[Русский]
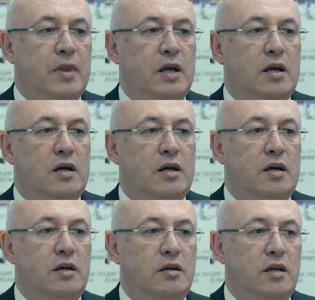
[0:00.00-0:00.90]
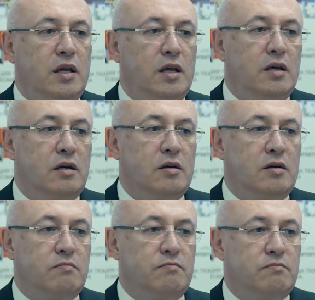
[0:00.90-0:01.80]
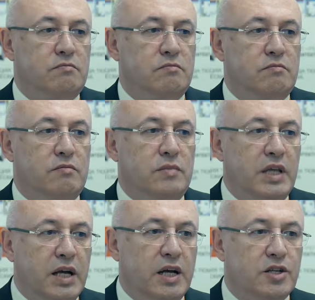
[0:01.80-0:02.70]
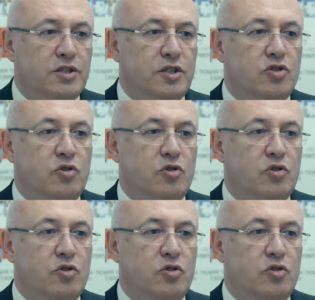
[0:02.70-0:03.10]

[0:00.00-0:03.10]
Э, и э, мне кажется,